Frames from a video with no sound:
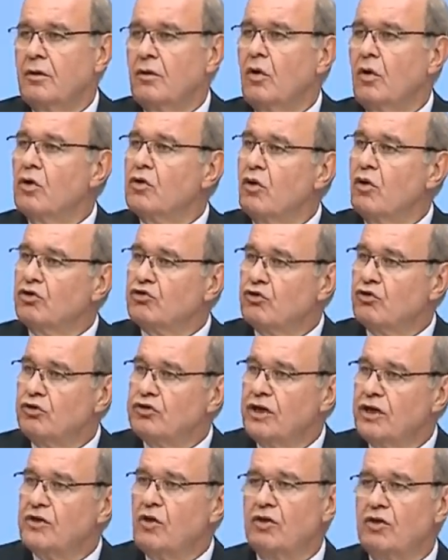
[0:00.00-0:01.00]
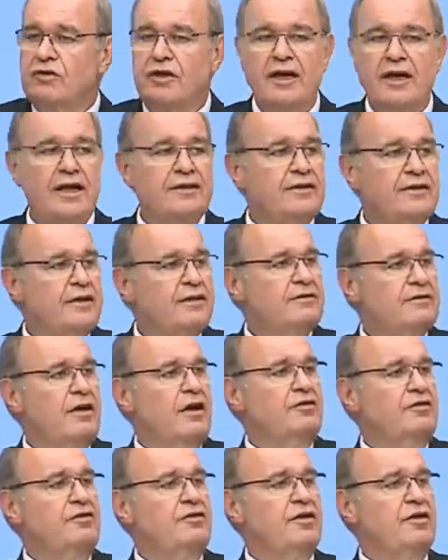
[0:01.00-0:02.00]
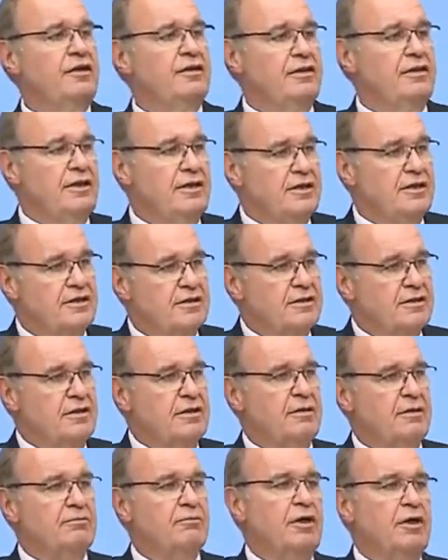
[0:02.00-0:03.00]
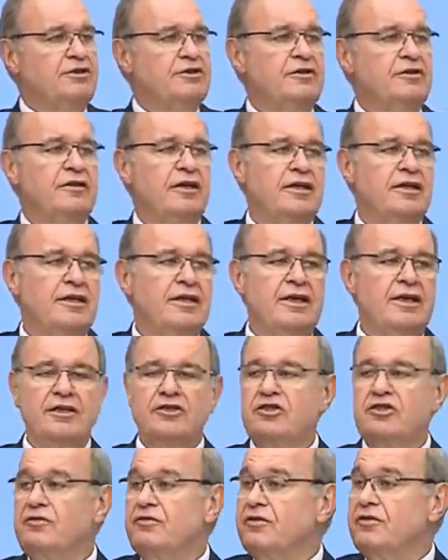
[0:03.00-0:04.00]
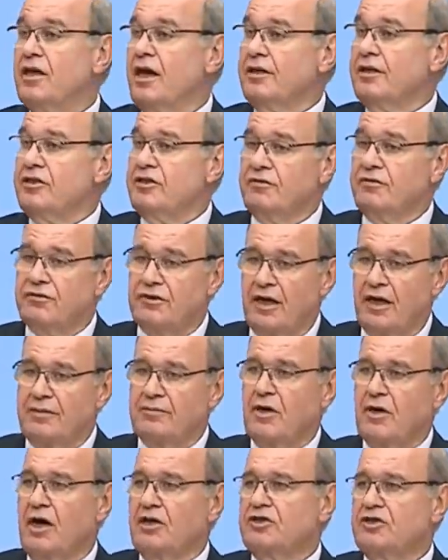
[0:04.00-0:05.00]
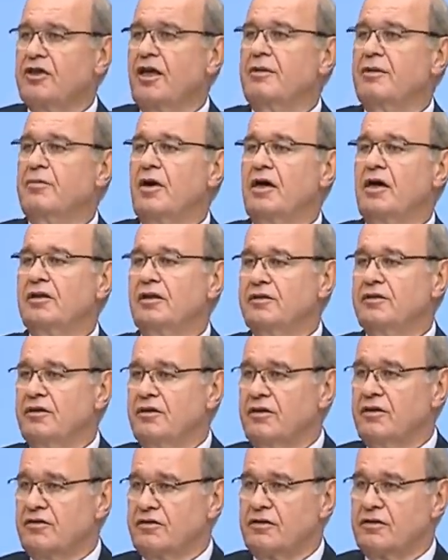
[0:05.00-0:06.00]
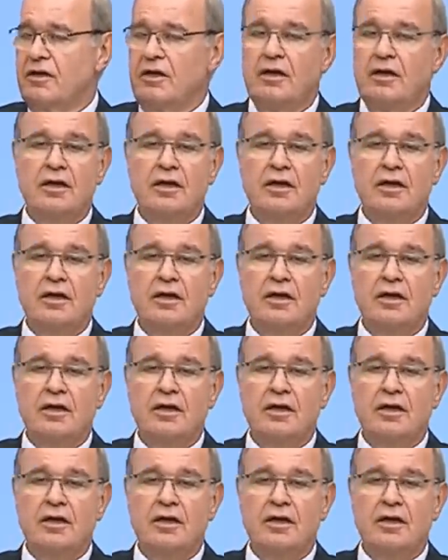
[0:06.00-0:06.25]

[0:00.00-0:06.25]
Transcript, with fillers: O koskoca gökdelenleri tahsis ettiğiniz, başındakilere çifter çifter maaşlar bağladığınız,